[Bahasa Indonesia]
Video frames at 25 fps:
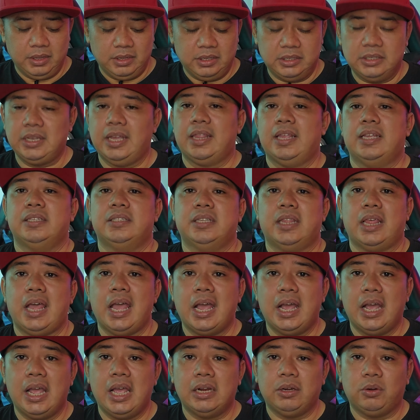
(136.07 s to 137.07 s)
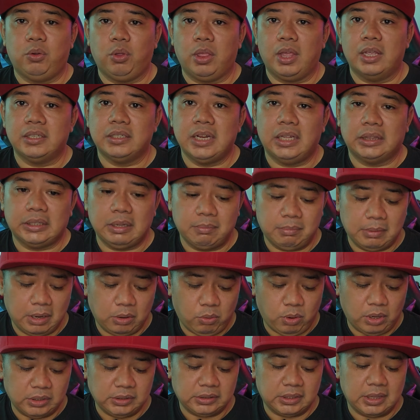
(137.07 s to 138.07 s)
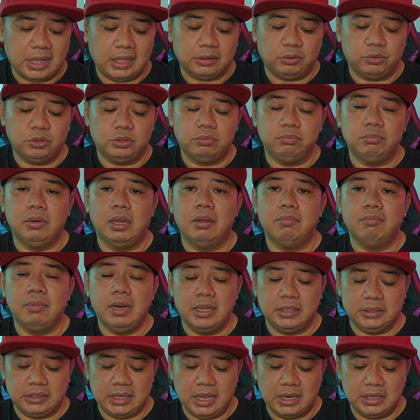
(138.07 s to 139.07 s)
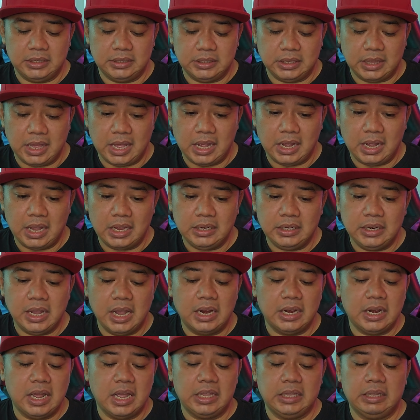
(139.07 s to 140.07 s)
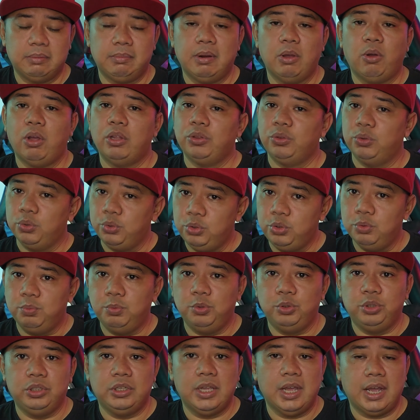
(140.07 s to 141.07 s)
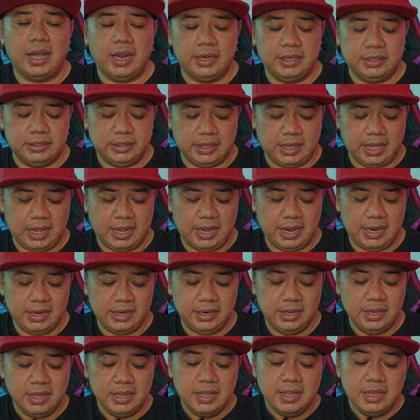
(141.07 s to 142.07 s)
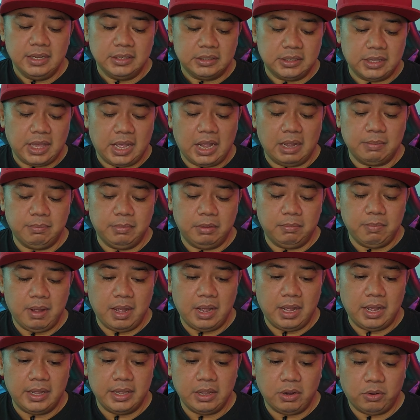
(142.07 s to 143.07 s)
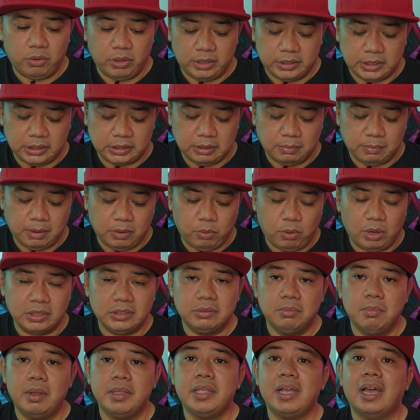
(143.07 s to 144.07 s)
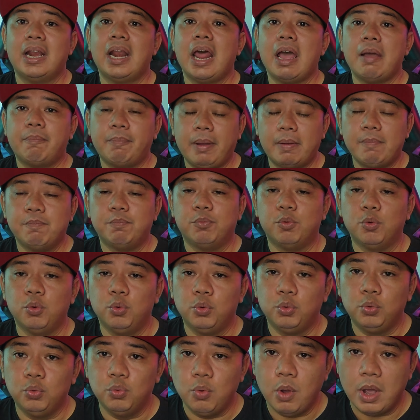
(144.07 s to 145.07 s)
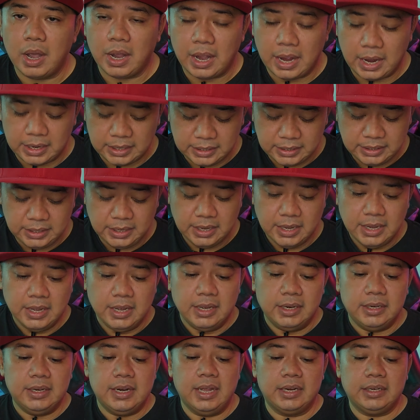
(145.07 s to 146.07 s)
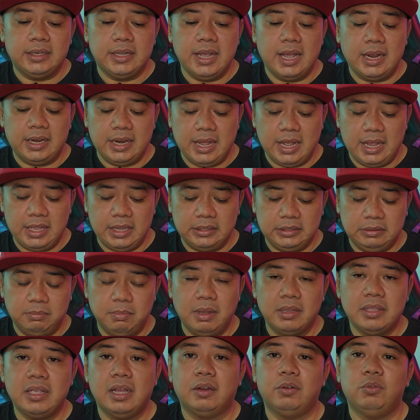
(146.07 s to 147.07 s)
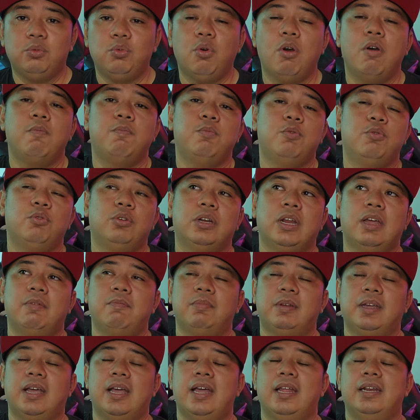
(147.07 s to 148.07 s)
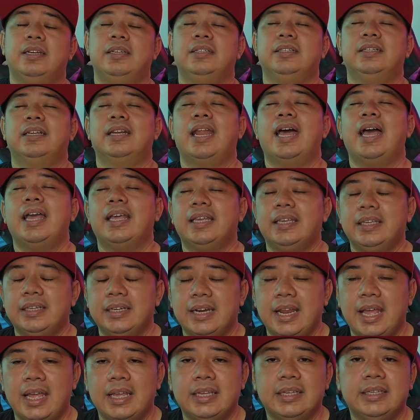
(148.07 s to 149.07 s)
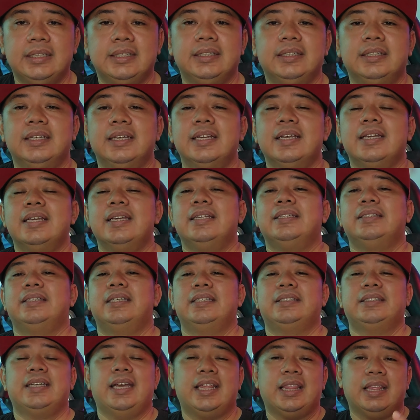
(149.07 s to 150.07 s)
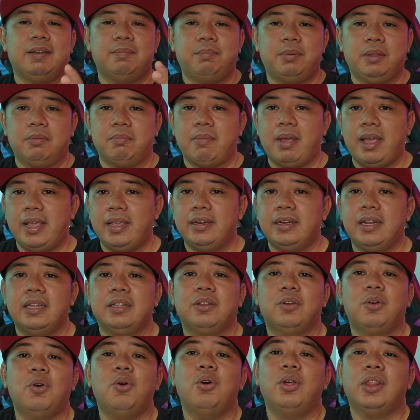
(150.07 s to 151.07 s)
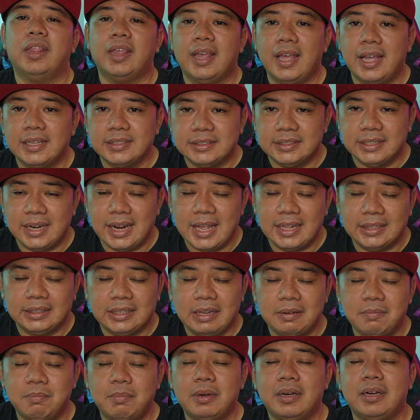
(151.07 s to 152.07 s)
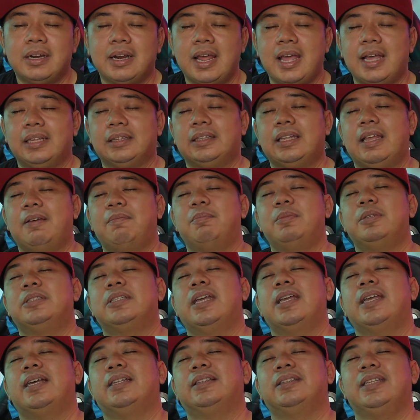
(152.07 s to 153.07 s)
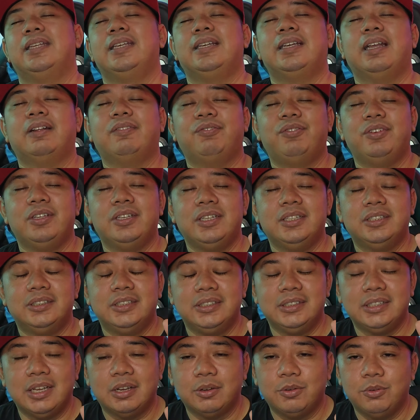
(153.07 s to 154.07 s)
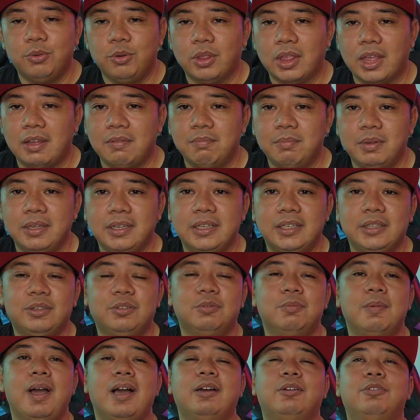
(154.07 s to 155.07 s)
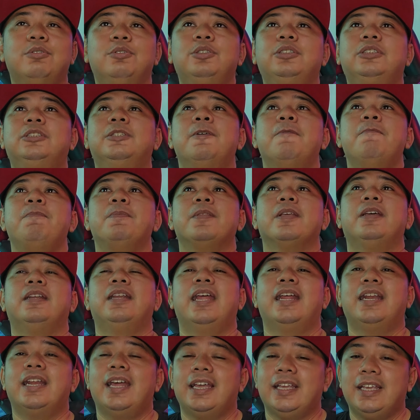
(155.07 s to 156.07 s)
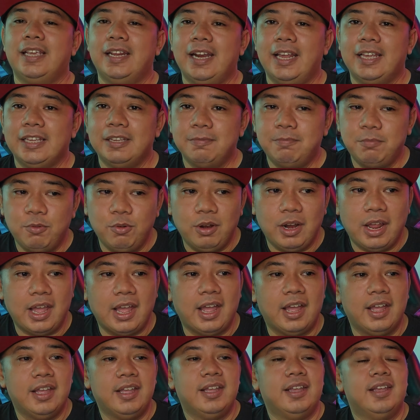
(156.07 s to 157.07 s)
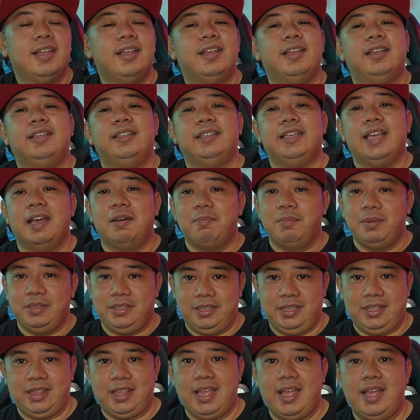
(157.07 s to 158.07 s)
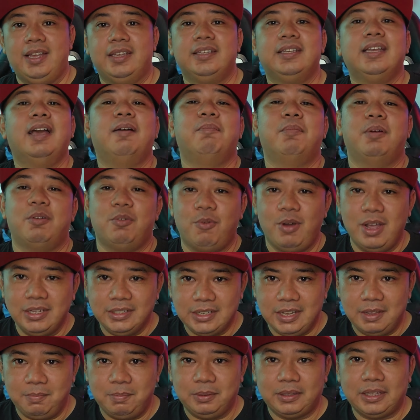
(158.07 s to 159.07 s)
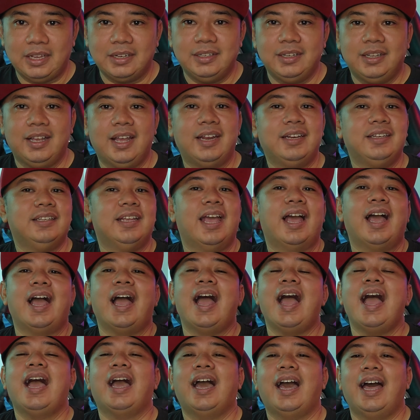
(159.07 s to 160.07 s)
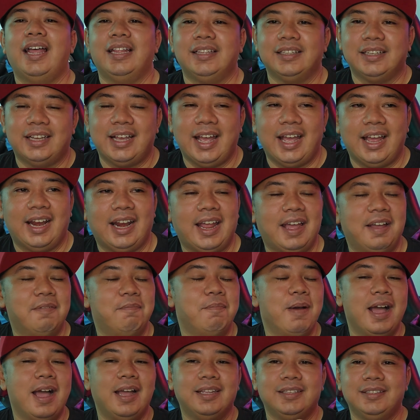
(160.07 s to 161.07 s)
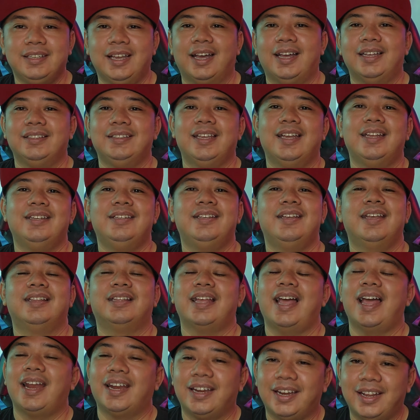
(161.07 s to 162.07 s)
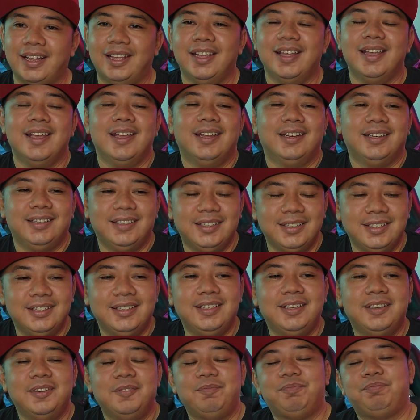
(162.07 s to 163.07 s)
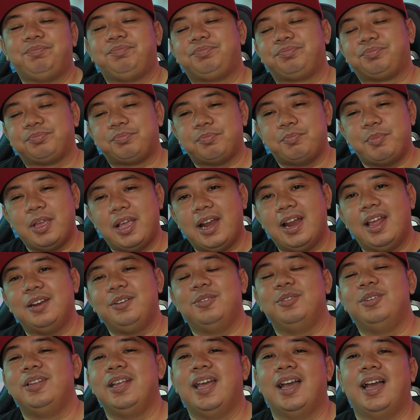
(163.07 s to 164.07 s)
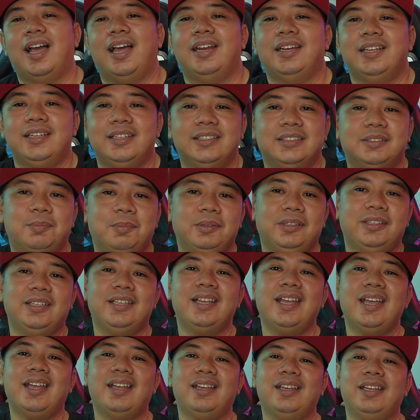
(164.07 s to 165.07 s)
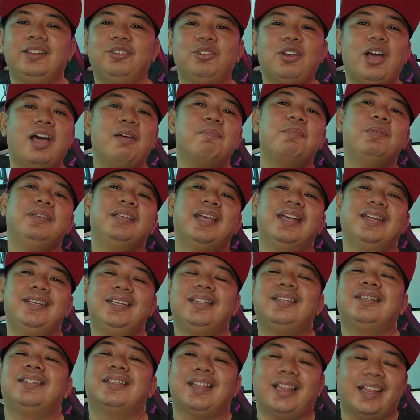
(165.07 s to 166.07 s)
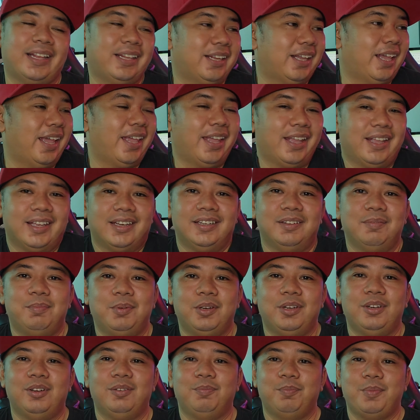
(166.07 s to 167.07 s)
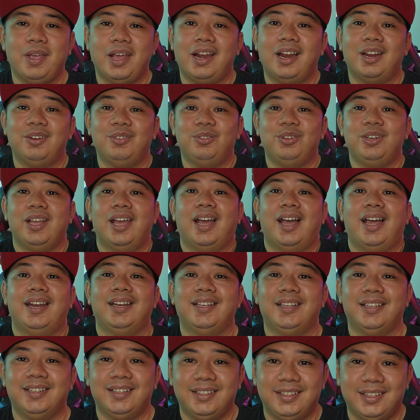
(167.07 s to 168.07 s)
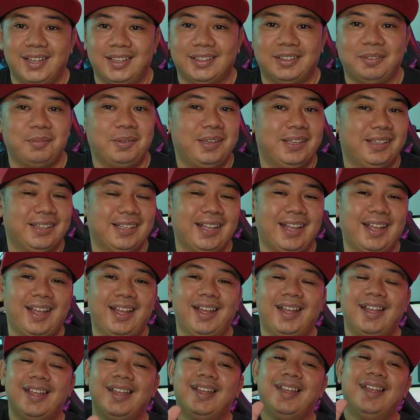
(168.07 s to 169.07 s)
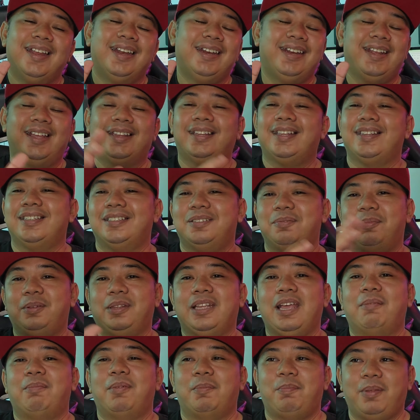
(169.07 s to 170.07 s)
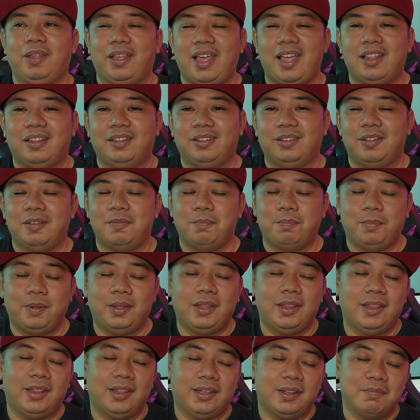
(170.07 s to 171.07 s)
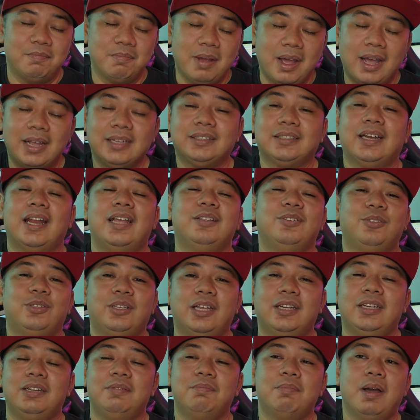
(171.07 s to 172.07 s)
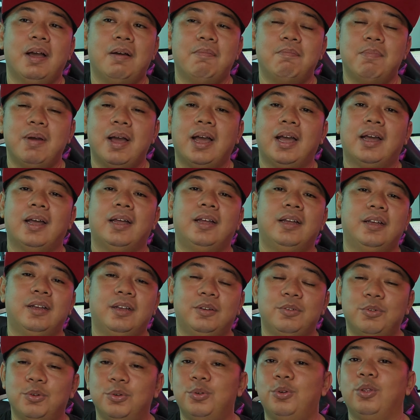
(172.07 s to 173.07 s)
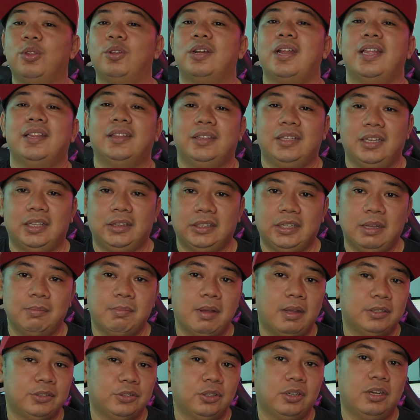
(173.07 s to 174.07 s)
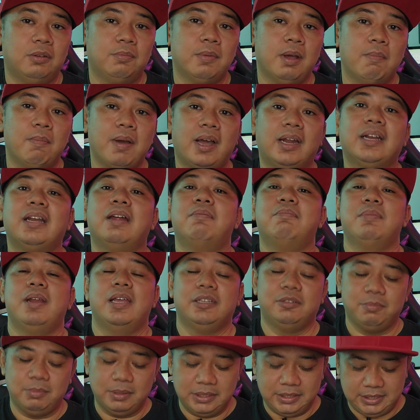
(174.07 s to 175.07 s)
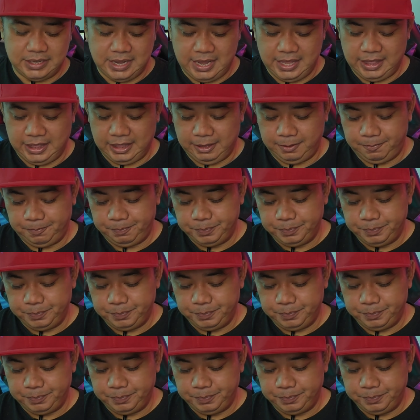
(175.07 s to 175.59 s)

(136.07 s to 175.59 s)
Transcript: Secara serangan, Korea Selatan melakukan 119 kali serangan, Ghana hanya melakukan 73 kali serangan. Serangan berbahaya Korea Selatan melakukan sebanyak 82 kali dan Ghana hanya sebanyak 26 kali. Lagi-lagi, secara permainan Korea Selatan menang menang tapi sayang tingkat finishingnya kurang begitu bagus dan lagi-lagi pula yang menyerang, yang menguasai pertandingan yang akan kalah. Banyak kejadian aneh di Piala Dunia kali ini. Sepertinya itu akan menjadi tren kayaknya di Piala Dunia kali ini ya. Tapi kita lihat nanti seperti apa perkembangan selanjutnya di babak uh, gugur nanti. Kita masuk ke babak 16 besar.